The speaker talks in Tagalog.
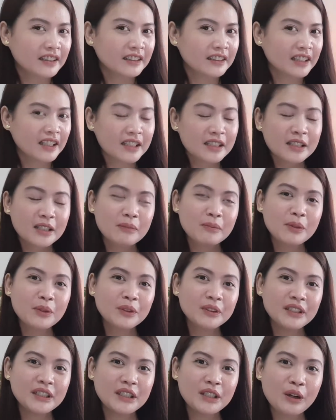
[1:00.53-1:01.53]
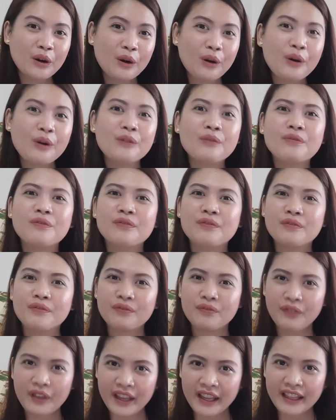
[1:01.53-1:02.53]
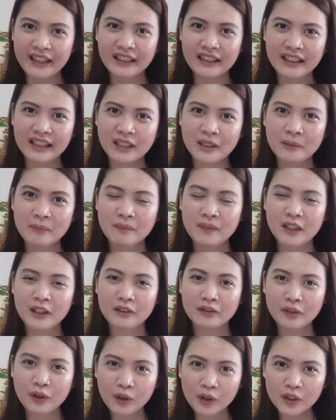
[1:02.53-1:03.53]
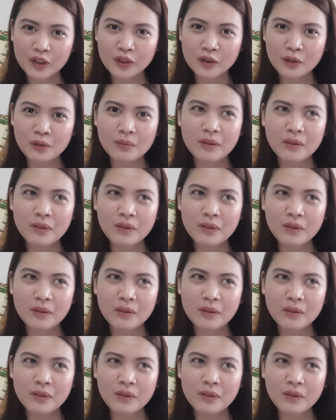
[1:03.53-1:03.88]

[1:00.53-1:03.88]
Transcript: testimony of faith. Of course, no,